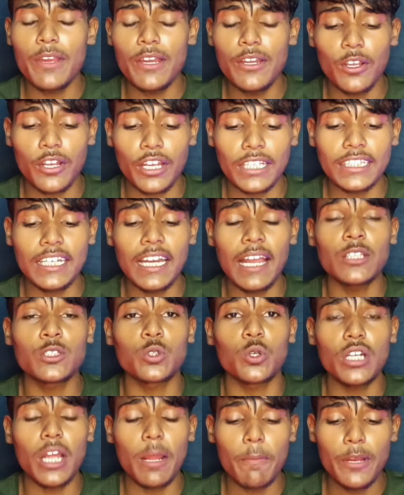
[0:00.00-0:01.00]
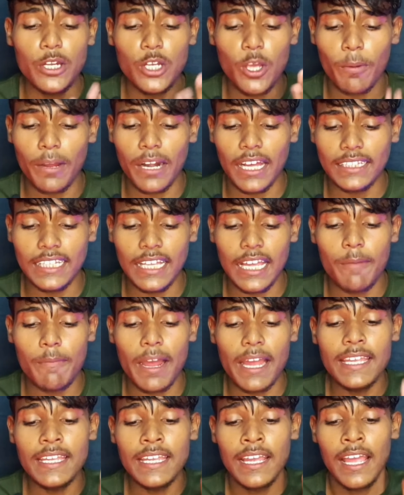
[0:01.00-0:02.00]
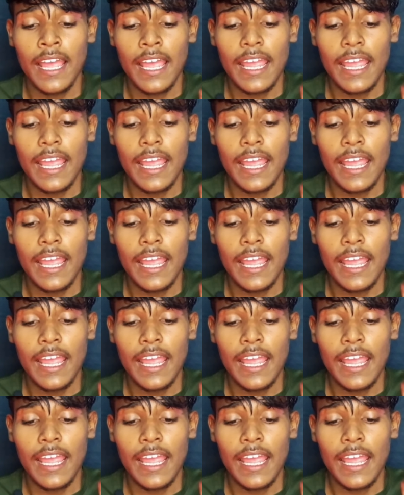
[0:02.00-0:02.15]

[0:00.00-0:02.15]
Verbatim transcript: वीडियो कितना छोटा वीडियो बनाते हैं भाई